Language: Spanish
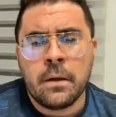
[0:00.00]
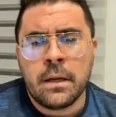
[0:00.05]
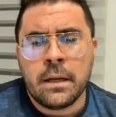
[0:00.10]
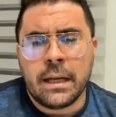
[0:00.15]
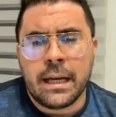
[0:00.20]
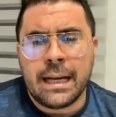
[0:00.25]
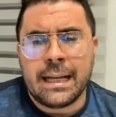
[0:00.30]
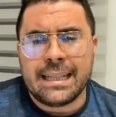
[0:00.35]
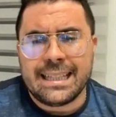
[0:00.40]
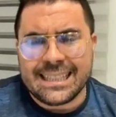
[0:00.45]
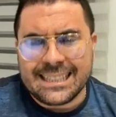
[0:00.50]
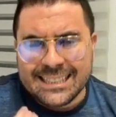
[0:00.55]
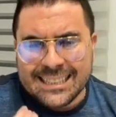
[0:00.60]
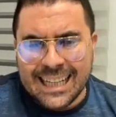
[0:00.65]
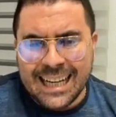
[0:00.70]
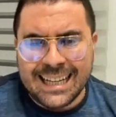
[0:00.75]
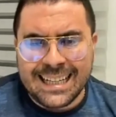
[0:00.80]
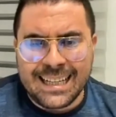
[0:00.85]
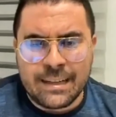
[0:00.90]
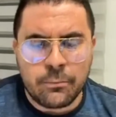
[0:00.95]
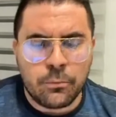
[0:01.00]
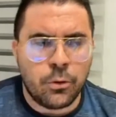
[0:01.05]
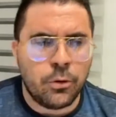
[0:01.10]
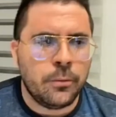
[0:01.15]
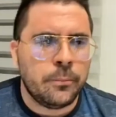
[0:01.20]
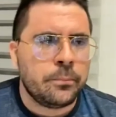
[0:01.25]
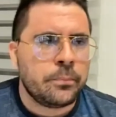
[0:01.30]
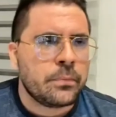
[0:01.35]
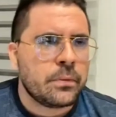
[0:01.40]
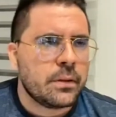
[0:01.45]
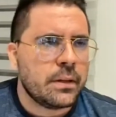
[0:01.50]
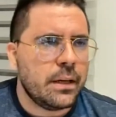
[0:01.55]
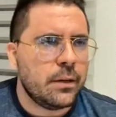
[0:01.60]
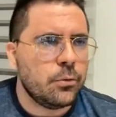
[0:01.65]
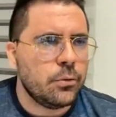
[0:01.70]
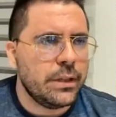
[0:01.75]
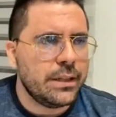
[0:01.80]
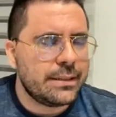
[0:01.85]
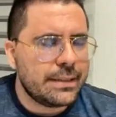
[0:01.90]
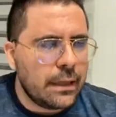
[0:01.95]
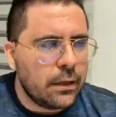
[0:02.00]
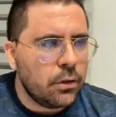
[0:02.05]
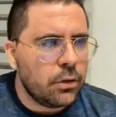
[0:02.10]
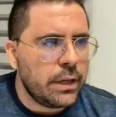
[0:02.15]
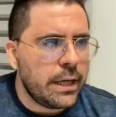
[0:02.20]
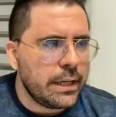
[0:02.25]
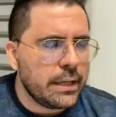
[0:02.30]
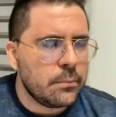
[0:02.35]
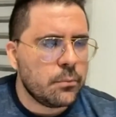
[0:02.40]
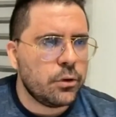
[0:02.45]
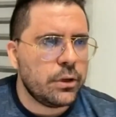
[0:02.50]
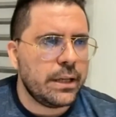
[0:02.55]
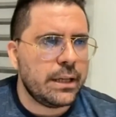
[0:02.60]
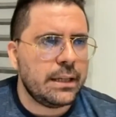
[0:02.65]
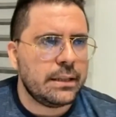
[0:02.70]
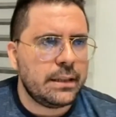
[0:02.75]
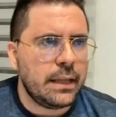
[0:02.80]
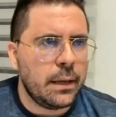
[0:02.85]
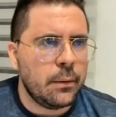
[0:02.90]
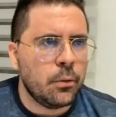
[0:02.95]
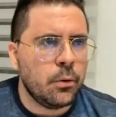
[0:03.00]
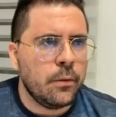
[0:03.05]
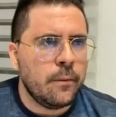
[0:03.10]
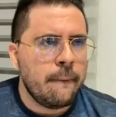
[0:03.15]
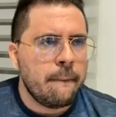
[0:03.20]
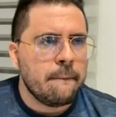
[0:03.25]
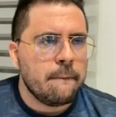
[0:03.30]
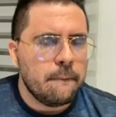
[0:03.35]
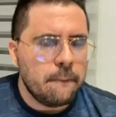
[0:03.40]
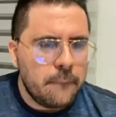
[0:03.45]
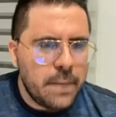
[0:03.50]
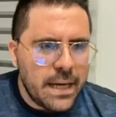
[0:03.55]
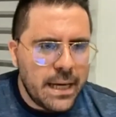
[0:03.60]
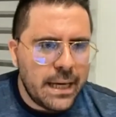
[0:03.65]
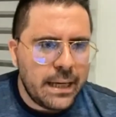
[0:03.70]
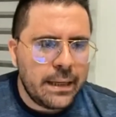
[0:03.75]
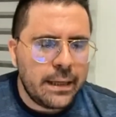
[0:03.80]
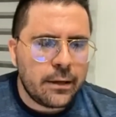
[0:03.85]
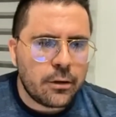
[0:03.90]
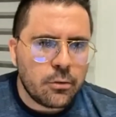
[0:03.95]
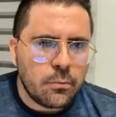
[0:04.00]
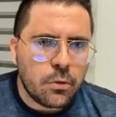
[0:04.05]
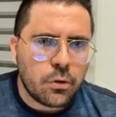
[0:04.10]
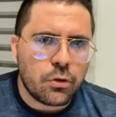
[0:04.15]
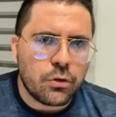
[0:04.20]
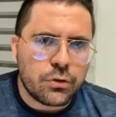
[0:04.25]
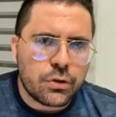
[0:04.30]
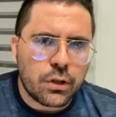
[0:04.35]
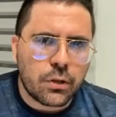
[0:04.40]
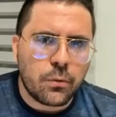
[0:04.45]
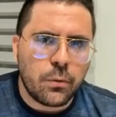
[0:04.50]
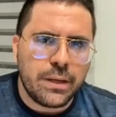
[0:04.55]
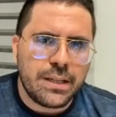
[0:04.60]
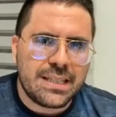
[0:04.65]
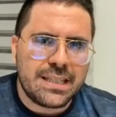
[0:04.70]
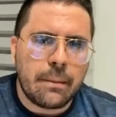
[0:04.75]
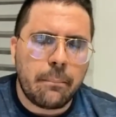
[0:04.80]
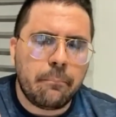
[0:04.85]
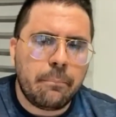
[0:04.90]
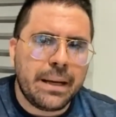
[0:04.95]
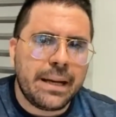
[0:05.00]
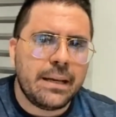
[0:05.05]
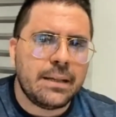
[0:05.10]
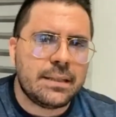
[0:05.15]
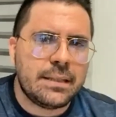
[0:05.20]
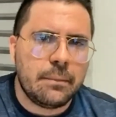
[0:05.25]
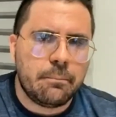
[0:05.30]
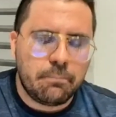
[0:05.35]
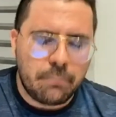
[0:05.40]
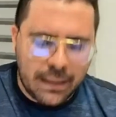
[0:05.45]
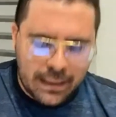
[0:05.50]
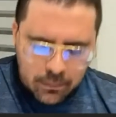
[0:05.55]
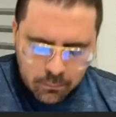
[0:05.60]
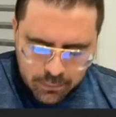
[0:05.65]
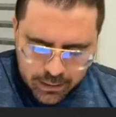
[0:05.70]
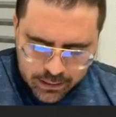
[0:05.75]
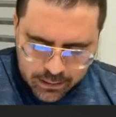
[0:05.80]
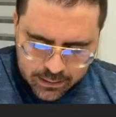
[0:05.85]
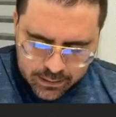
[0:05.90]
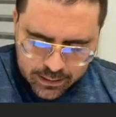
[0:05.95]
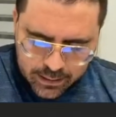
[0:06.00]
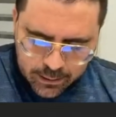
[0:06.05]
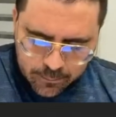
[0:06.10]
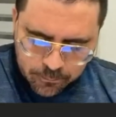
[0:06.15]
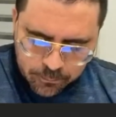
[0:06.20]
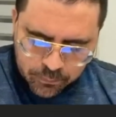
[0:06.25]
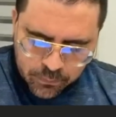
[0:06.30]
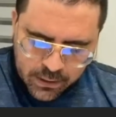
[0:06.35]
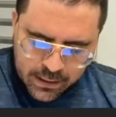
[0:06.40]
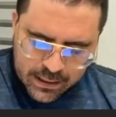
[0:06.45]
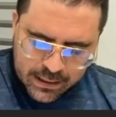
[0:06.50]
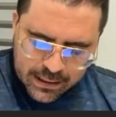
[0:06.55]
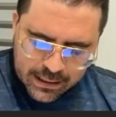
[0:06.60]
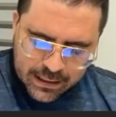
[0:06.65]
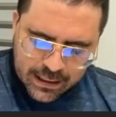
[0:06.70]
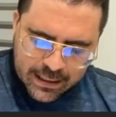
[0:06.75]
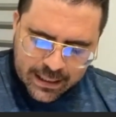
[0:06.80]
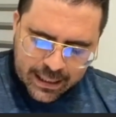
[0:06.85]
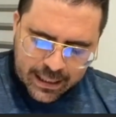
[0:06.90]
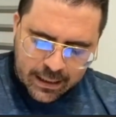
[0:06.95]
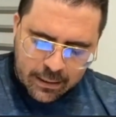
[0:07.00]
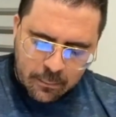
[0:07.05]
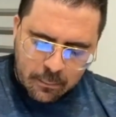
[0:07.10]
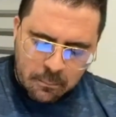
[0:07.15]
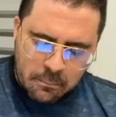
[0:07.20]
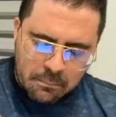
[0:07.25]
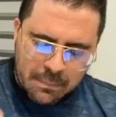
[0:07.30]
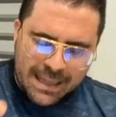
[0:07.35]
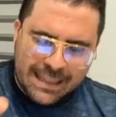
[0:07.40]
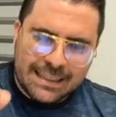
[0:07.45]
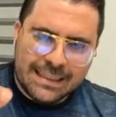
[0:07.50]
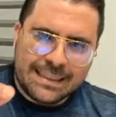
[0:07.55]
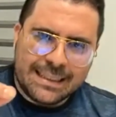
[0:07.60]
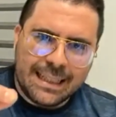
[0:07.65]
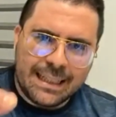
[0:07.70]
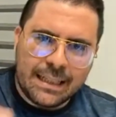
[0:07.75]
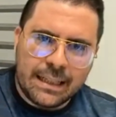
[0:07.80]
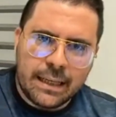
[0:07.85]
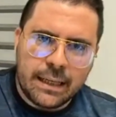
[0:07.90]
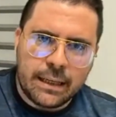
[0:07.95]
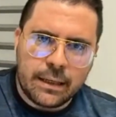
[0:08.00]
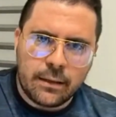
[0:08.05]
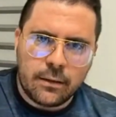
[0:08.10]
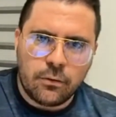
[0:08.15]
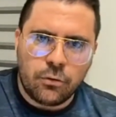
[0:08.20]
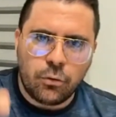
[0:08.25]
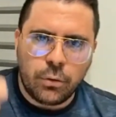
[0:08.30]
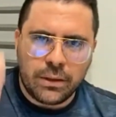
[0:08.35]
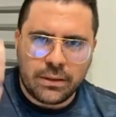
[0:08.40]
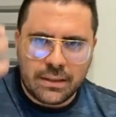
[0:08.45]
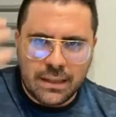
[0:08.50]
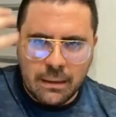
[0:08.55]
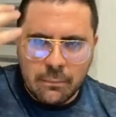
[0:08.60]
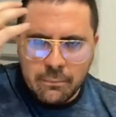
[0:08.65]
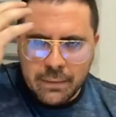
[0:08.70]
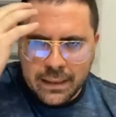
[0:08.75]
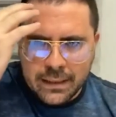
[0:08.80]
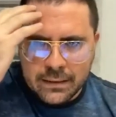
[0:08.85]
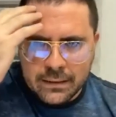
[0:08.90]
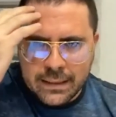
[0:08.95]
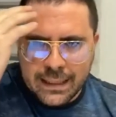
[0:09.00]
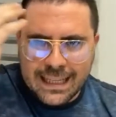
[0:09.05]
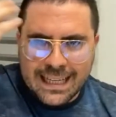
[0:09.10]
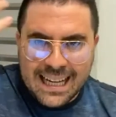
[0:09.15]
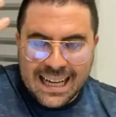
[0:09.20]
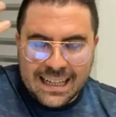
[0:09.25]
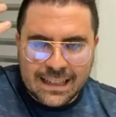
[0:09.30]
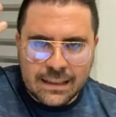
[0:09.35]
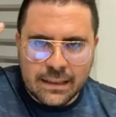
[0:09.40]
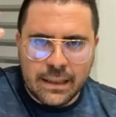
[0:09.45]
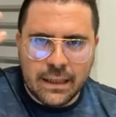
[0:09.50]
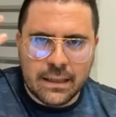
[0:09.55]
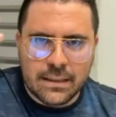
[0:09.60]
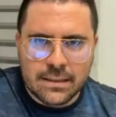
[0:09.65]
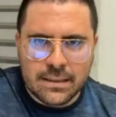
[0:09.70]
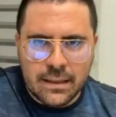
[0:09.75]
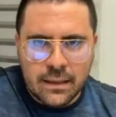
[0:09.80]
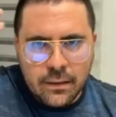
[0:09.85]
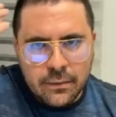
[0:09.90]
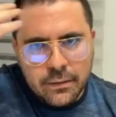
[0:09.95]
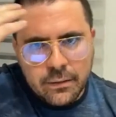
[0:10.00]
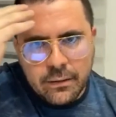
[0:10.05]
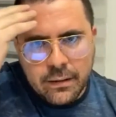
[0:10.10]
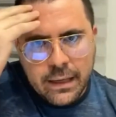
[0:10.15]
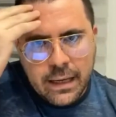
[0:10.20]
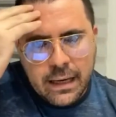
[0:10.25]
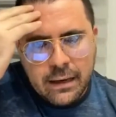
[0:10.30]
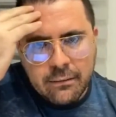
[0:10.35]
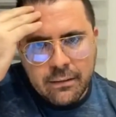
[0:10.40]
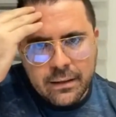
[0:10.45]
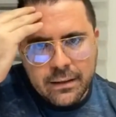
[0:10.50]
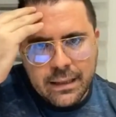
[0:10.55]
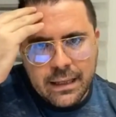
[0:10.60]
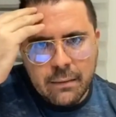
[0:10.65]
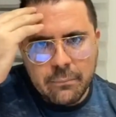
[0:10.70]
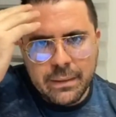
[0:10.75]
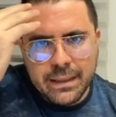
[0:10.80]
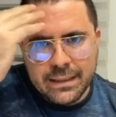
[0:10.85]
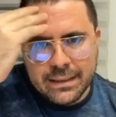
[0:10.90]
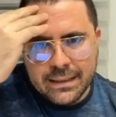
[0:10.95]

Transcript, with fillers: el desánimo, que es un estado de ánimo negativo, viene como consecuencia principalmente de mantener nuestra mente cardias, la Biblia habla de la mente